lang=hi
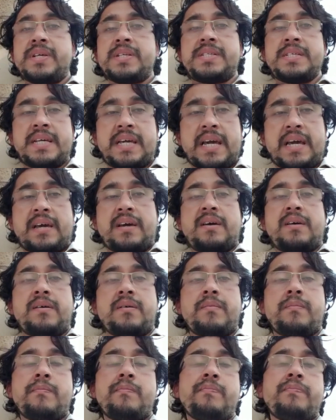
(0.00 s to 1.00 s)
ठीक है
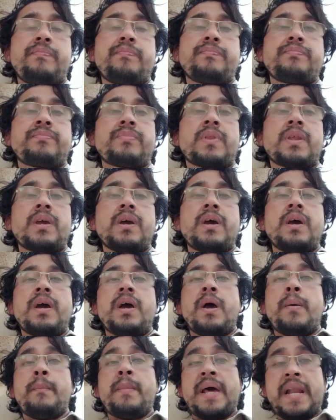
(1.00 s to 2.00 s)

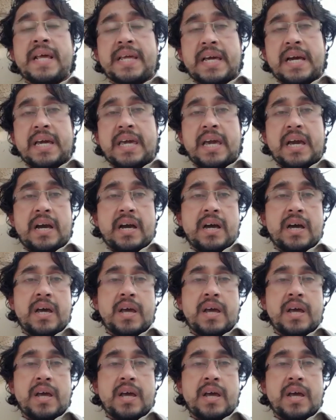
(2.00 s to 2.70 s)
मैंने क्या किया